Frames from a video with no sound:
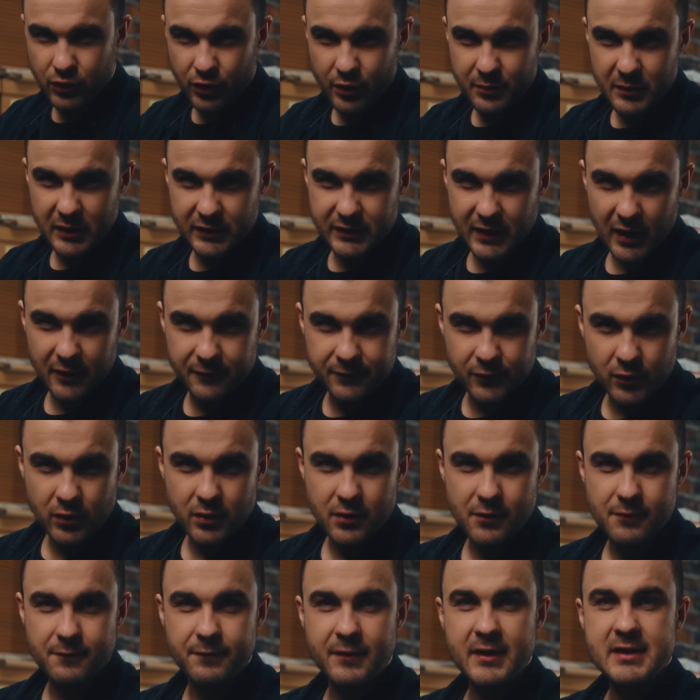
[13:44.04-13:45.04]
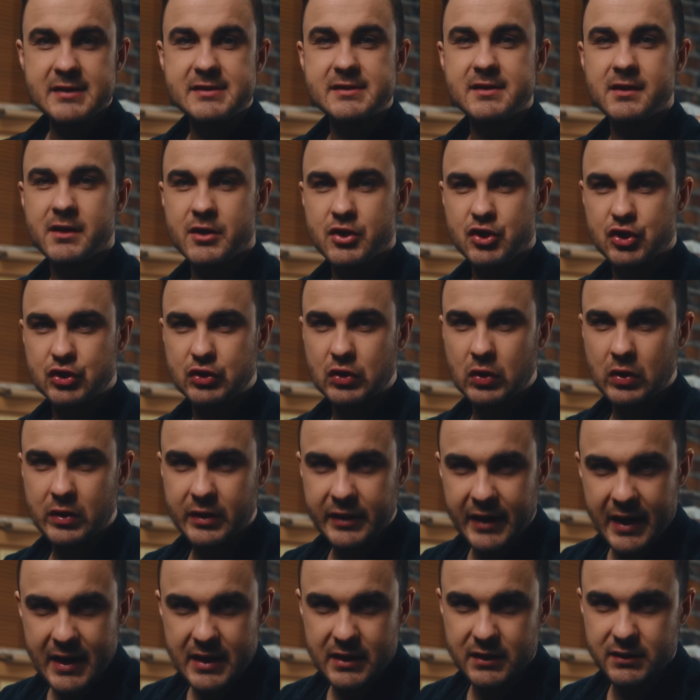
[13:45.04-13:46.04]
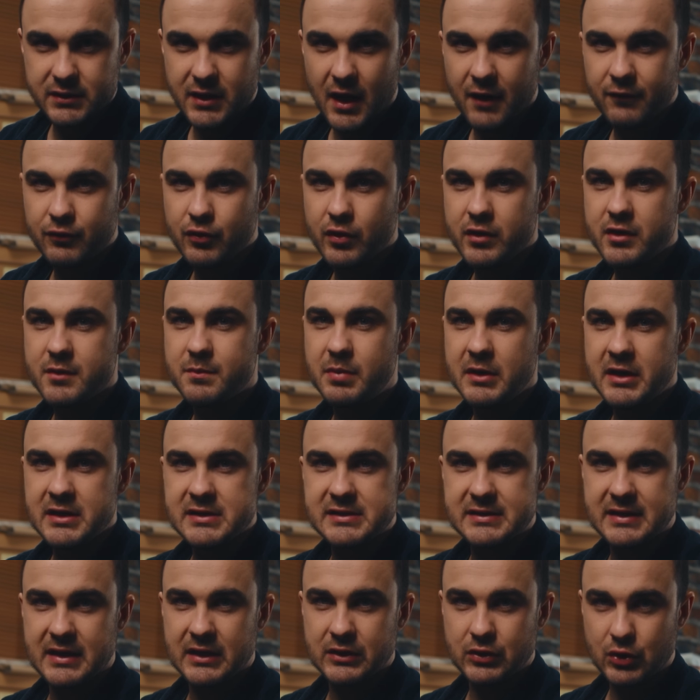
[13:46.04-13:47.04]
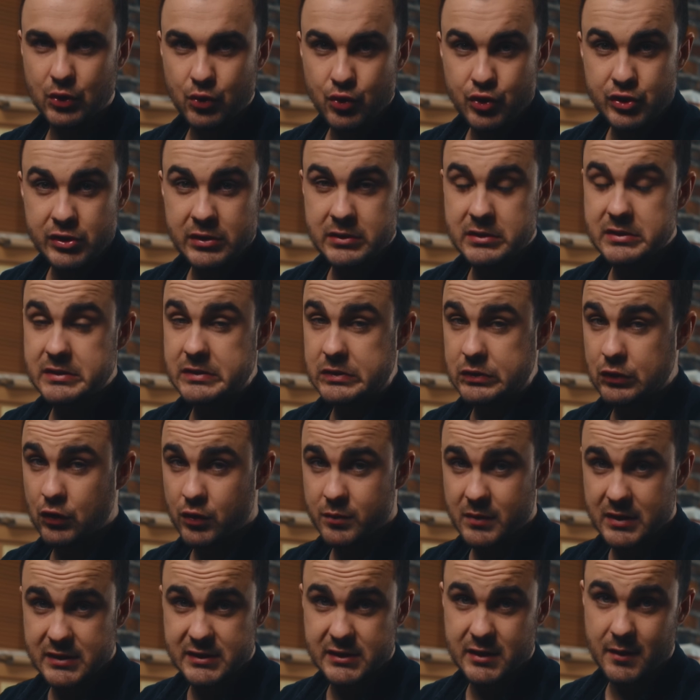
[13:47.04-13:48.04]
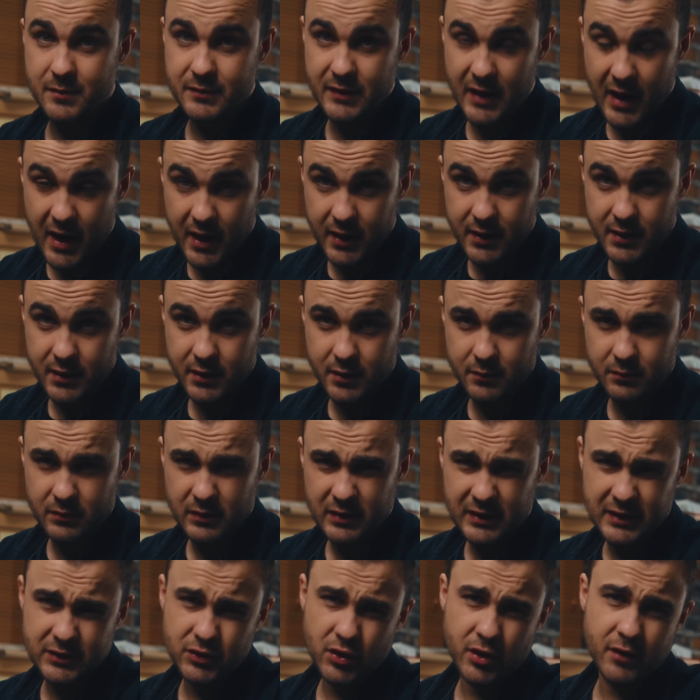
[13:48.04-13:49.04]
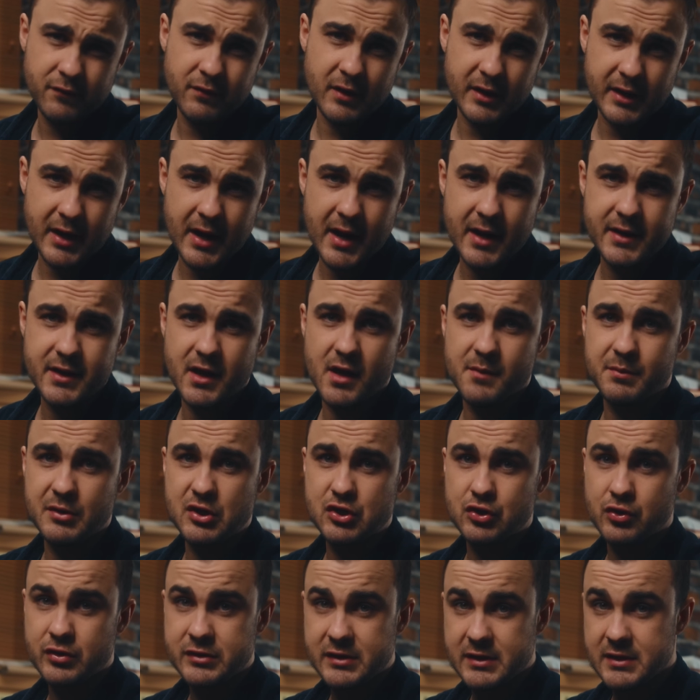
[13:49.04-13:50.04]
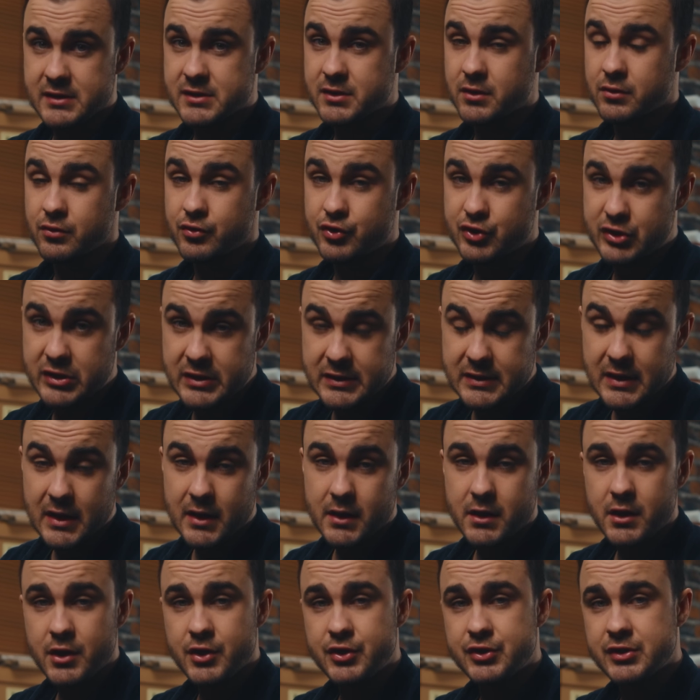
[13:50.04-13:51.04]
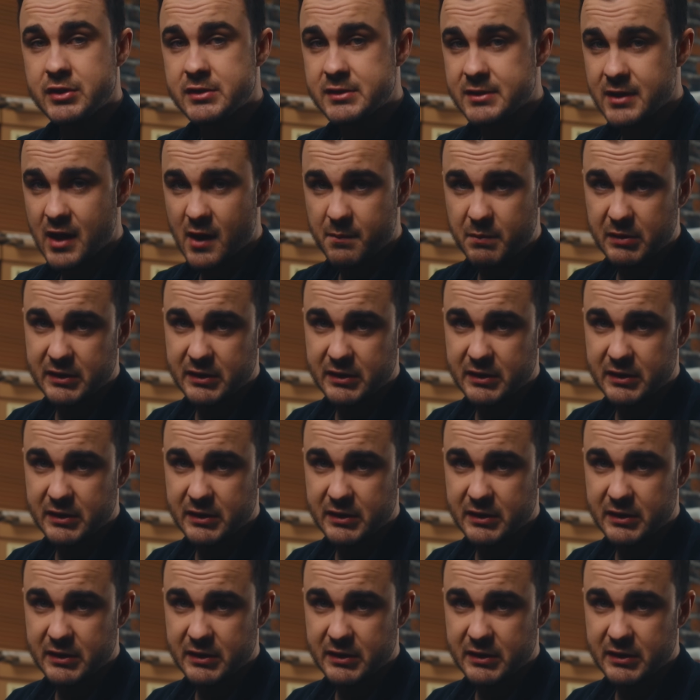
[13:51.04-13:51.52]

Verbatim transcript: Кроме того, выяснилось, что Крейг давно и близко дружит с Томасом Нейгером, которого ранее пришлось исключить из числа